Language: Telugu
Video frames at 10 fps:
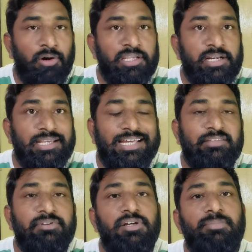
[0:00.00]
ఓకేనండి గత
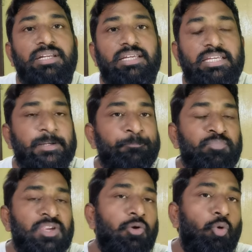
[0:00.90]
వీడియోలో మనకి
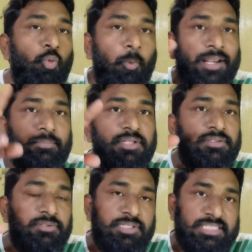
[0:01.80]
వన్
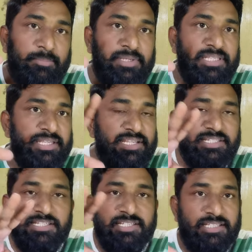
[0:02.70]
మంత్ సంబంధించి
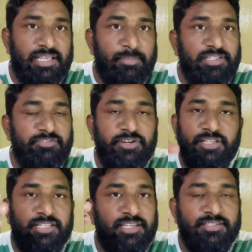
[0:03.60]
రీఛార్జ్ సంబంధించి వీడియో
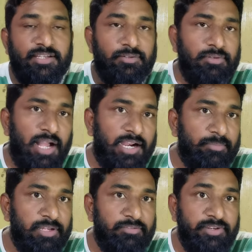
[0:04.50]
అయితే చేశాను అక్కడ
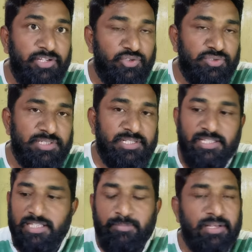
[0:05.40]
మీరు వీడియో
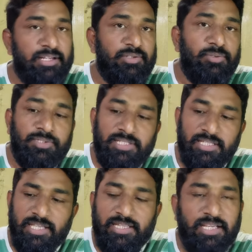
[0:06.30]
చూసినట్టయితే మీకు అర్థం
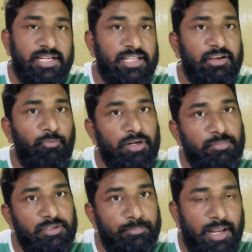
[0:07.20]
అవుతుంది ఎందుకంటే వన్
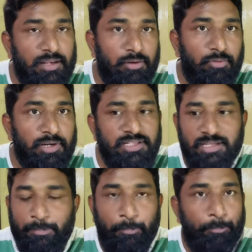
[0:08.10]
మంత్ ప్లాన్లో కూడా
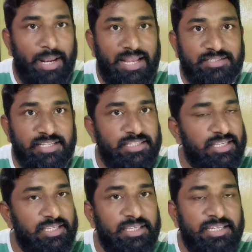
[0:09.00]
ప్లాన్స్ అయితే
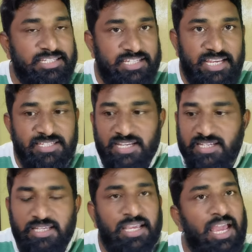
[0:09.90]
చేంజ్
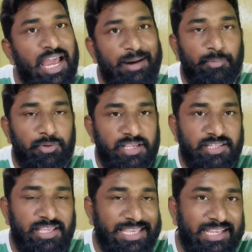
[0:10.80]
అయ్యి అమౌంట్
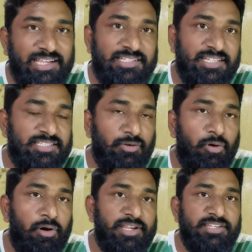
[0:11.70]
అయితే ఇంక్రీజ్ చేసి
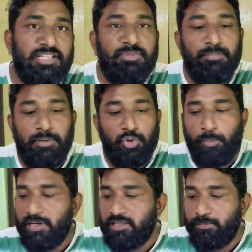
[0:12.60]
ఒక్కొక్క రీఛార్జ్ మీద పది
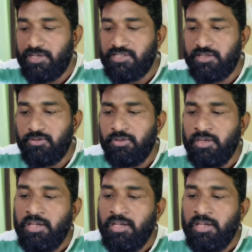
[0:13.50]
రూపాయలు అయితే పెంచారు